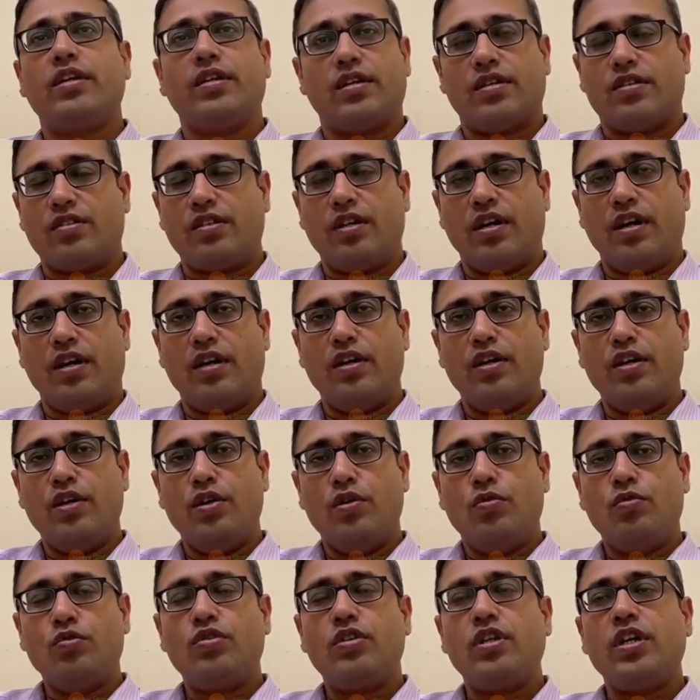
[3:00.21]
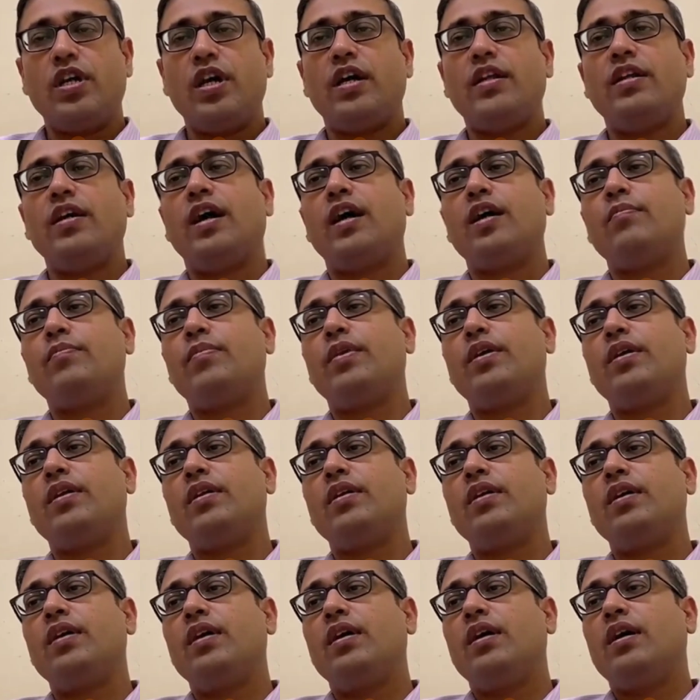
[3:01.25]
और एक नक्शा उसके आधार
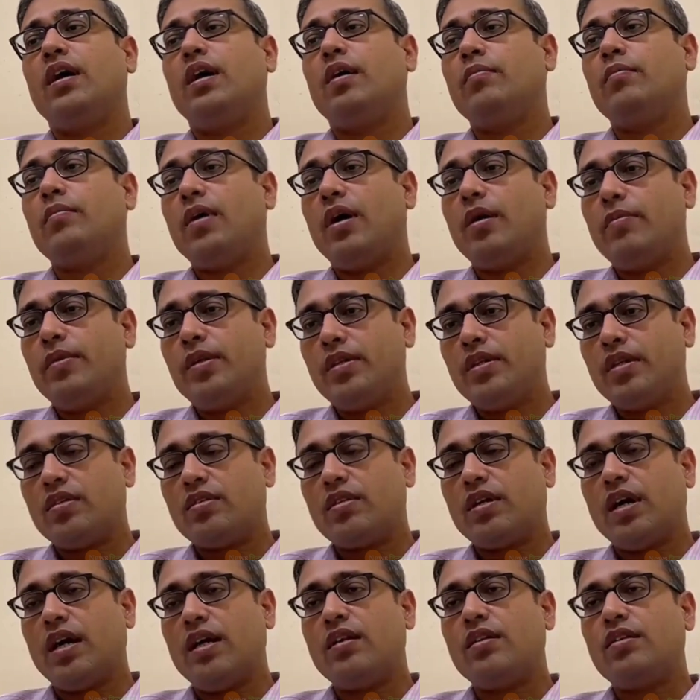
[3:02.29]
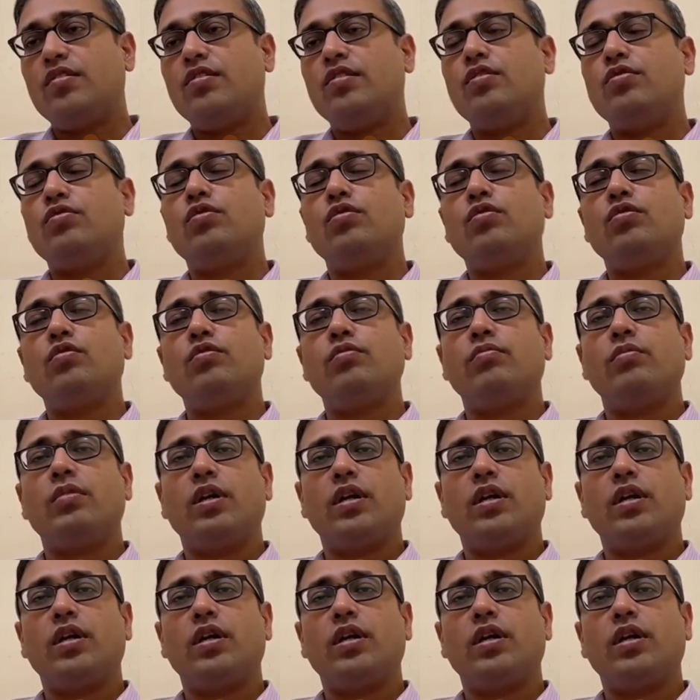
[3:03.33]
पर हम अभी तत्काल किसी को